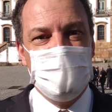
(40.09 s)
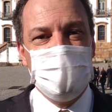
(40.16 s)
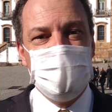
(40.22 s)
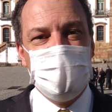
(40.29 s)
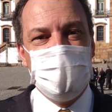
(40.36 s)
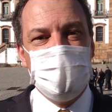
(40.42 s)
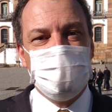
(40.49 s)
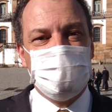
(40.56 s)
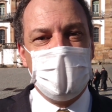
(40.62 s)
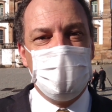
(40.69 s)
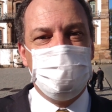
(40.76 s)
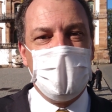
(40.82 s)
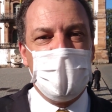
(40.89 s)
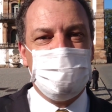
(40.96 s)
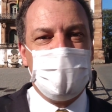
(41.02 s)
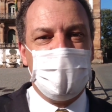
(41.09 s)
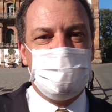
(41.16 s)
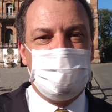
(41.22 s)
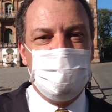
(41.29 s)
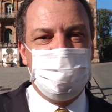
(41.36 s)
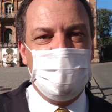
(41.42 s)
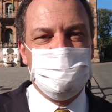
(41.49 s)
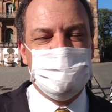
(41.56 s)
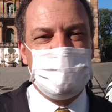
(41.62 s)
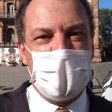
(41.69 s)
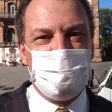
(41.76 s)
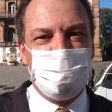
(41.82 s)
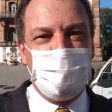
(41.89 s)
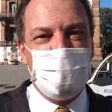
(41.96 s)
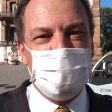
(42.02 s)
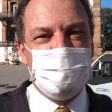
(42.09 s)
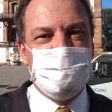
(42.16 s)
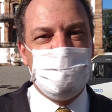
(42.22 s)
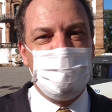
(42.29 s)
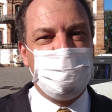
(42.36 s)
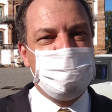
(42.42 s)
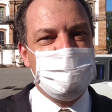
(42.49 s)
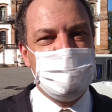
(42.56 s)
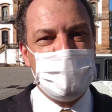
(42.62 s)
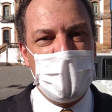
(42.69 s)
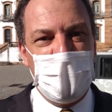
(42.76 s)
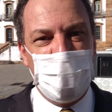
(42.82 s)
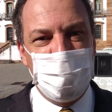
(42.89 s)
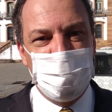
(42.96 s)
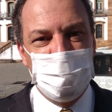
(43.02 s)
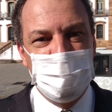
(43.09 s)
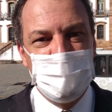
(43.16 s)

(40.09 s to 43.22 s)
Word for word: E também daqui vamos dar o boletim oficial